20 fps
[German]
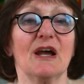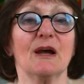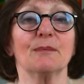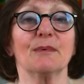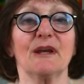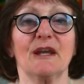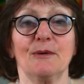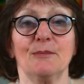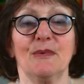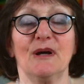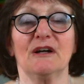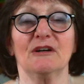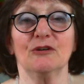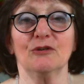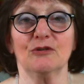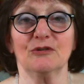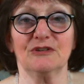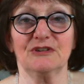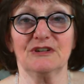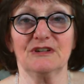aber eben
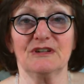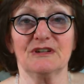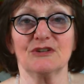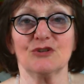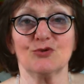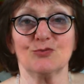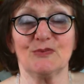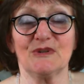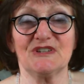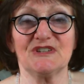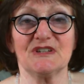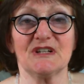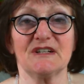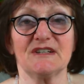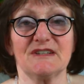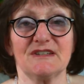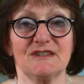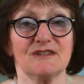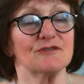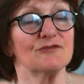auch die
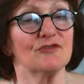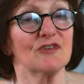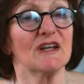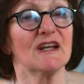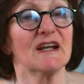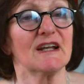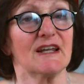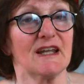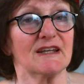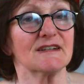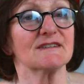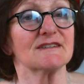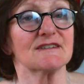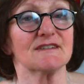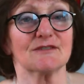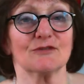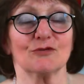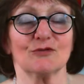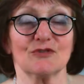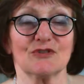Spezialisten. Wir
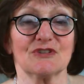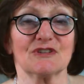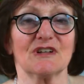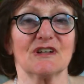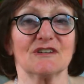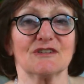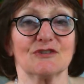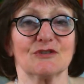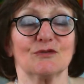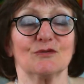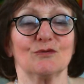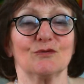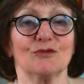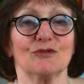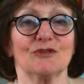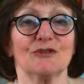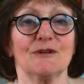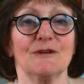ergänzen uns ganz gut.